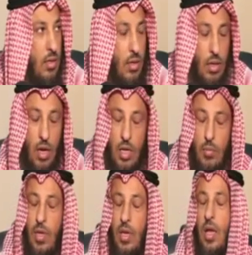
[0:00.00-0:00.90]

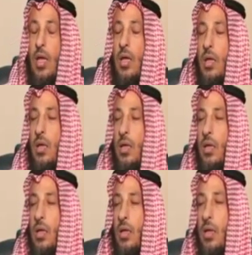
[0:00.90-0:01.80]
للقائمين
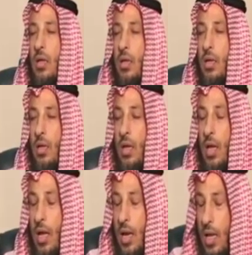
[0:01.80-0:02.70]

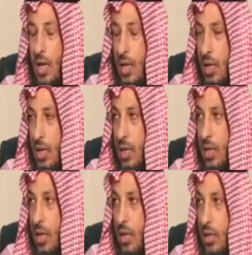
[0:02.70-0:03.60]
على
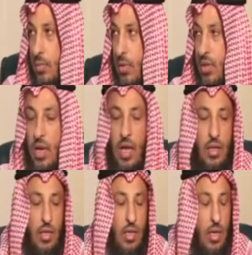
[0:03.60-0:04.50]
مثل
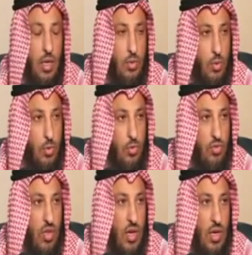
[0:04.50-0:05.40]
هذه
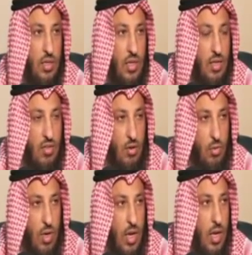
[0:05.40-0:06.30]
الدروس التي أسأل
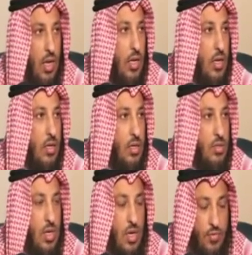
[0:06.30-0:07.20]
الله
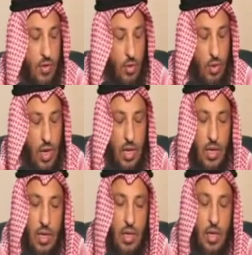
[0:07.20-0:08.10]
جل في علاه
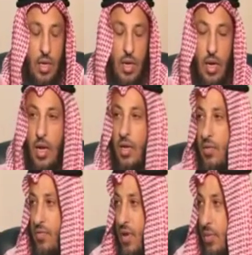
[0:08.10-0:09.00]
أن
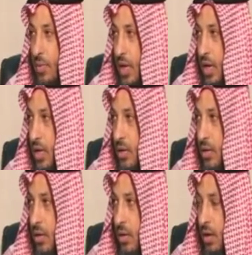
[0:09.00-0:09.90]
ينفع بها
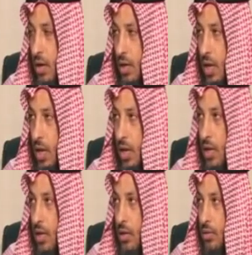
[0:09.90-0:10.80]
قائلها
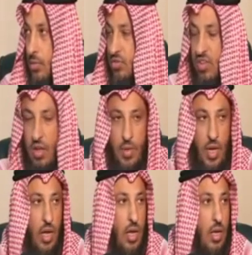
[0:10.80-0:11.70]

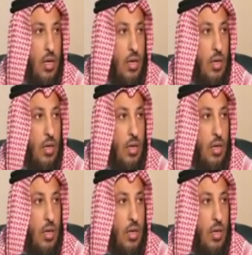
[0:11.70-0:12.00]
وسامعها